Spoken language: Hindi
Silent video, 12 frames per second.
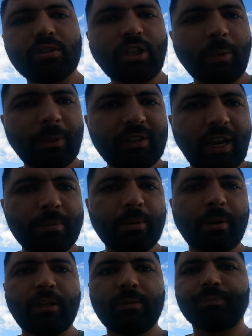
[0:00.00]
शरबत टाइप है
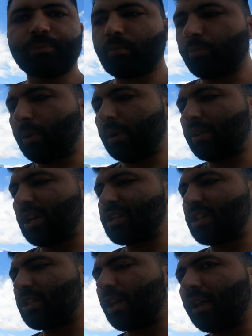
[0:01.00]
भाई पर टेस्ट
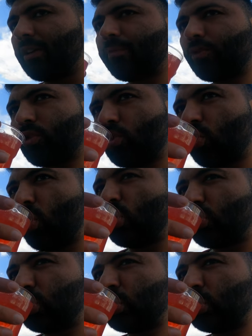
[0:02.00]
अच्छा है गुड